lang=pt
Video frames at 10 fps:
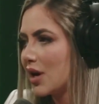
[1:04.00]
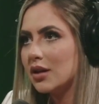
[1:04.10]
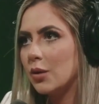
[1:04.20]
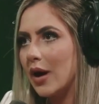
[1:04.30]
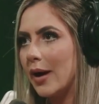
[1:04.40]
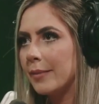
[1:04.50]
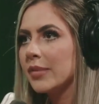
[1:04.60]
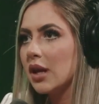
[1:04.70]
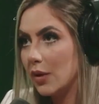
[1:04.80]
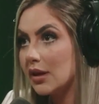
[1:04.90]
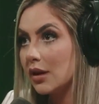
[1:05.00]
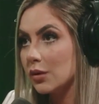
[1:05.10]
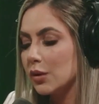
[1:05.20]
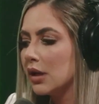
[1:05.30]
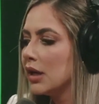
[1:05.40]
cada lugar. Eu
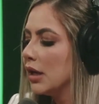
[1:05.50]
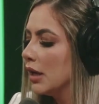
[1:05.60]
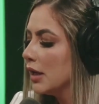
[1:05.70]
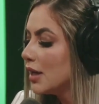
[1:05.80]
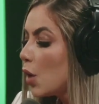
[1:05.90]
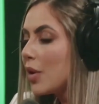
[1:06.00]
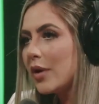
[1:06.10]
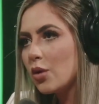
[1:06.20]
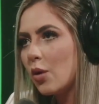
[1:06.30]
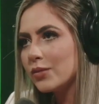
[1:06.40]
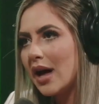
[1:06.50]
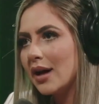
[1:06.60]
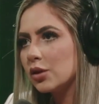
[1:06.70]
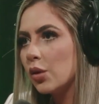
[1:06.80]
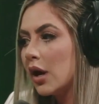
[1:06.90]
atendo. E aí, o primeiro
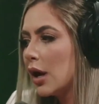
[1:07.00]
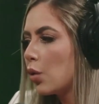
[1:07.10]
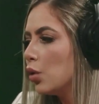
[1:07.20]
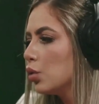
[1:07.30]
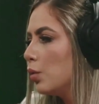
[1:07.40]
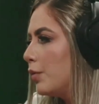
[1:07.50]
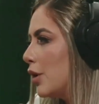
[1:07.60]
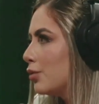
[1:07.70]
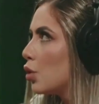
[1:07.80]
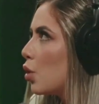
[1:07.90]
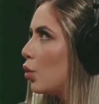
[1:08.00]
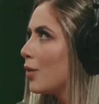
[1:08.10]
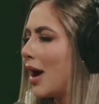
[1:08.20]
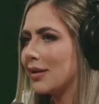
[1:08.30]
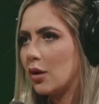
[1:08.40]
contato, quando eu estou em algum
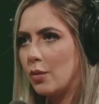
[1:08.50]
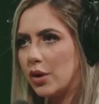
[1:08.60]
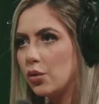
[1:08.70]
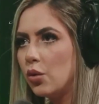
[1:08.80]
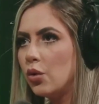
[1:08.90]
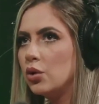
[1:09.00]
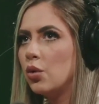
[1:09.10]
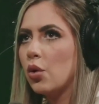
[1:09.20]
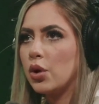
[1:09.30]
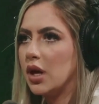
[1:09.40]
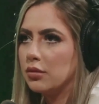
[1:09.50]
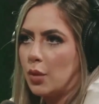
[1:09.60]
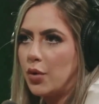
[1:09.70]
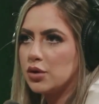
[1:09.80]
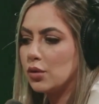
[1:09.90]
lugar que está com barulho ou que
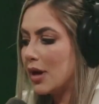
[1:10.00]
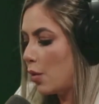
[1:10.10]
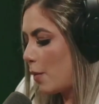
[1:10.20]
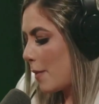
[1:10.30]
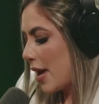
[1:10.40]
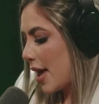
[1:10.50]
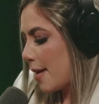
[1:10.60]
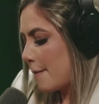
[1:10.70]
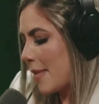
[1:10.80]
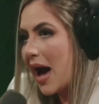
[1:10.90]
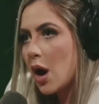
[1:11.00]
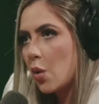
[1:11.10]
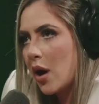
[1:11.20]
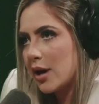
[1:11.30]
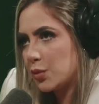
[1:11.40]
não posso, eu
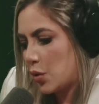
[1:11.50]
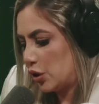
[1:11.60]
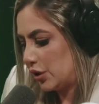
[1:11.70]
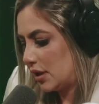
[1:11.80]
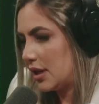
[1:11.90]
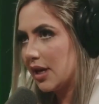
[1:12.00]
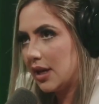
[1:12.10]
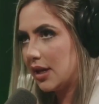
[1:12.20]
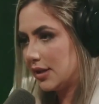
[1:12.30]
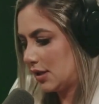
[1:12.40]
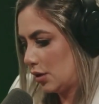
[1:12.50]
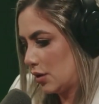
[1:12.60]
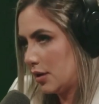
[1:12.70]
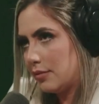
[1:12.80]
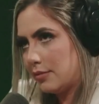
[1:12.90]
marco a resposta dela, assim,
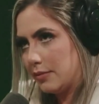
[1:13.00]
olha,